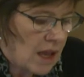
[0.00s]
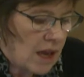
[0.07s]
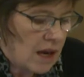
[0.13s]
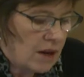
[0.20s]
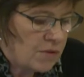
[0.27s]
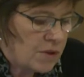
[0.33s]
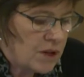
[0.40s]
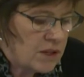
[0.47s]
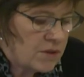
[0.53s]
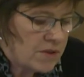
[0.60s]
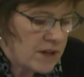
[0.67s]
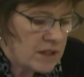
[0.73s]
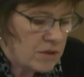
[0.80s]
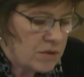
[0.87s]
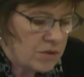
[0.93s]
Il faut
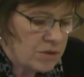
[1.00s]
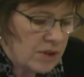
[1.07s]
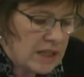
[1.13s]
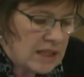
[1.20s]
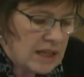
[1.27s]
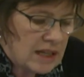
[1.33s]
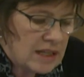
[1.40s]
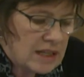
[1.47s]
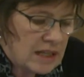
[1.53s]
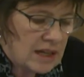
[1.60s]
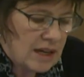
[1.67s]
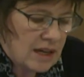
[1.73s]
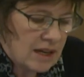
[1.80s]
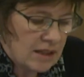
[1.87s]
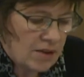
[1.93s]
l'innovation dans les
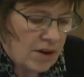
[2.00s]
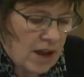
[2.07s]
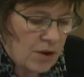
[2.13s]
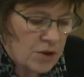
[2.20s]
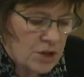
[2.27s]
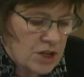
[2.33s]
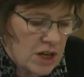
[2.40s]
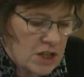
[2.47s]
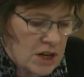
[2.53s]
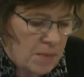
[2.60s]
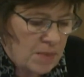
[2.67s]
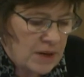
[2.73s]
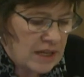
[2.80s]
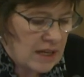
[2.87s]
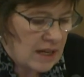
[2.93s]
techniques, dans la recherche
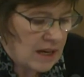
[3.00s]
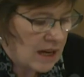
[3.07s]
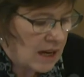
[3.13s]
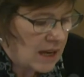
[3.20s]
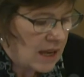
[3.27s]
appliquée.